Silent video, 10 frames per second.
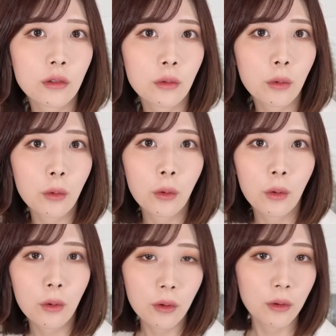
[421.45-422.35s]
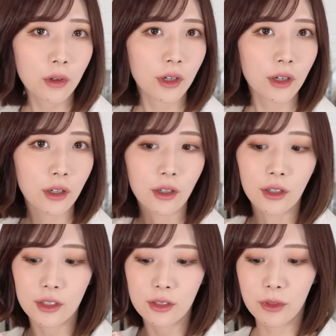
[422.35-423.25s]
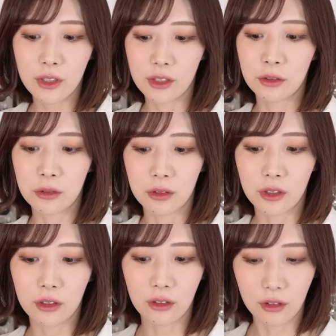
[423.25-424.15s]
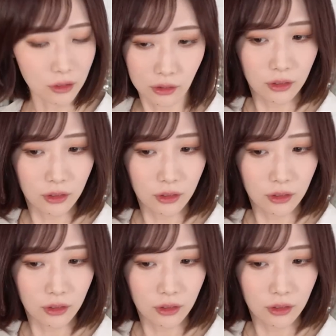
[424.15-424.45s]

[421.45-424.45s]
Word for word: お初めて外にやった